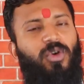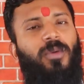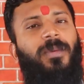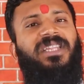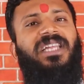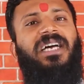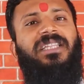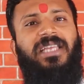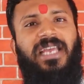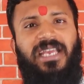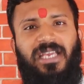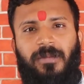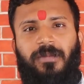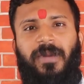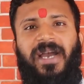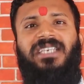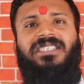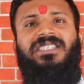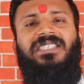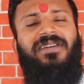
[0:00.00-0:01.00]
वो बताते हैं कि
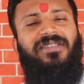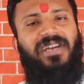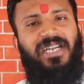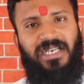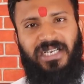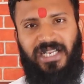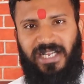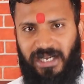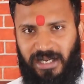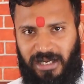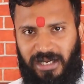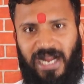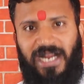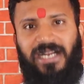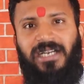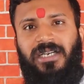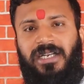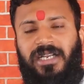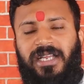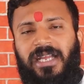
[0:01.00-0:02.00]
बाय
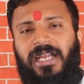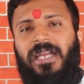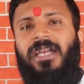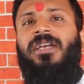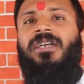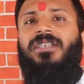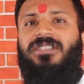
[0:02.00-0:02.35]
1790